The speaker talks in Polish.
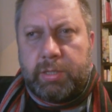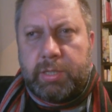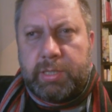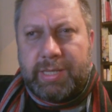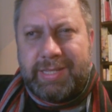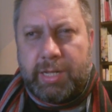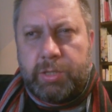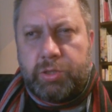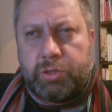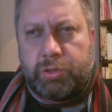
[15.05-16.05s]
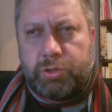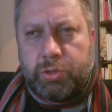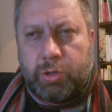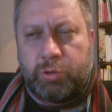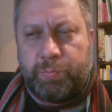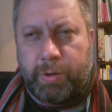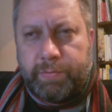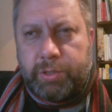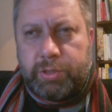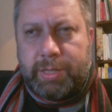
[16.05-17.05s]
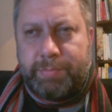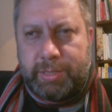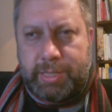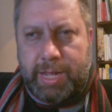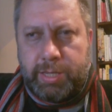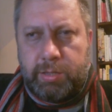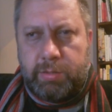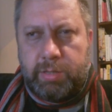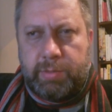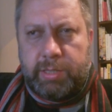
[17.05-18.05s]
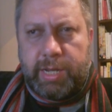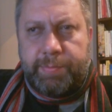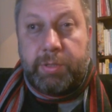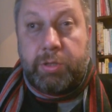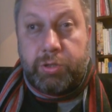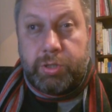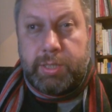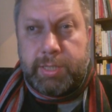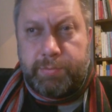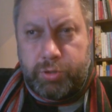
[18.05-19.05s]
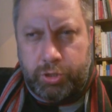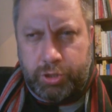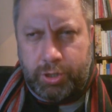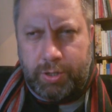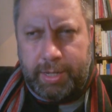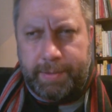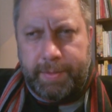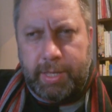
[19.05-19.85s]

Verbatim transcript: Chcę znaleźć odpowiedź na pytanie, które mnie trapi, dotyczące przedszkola.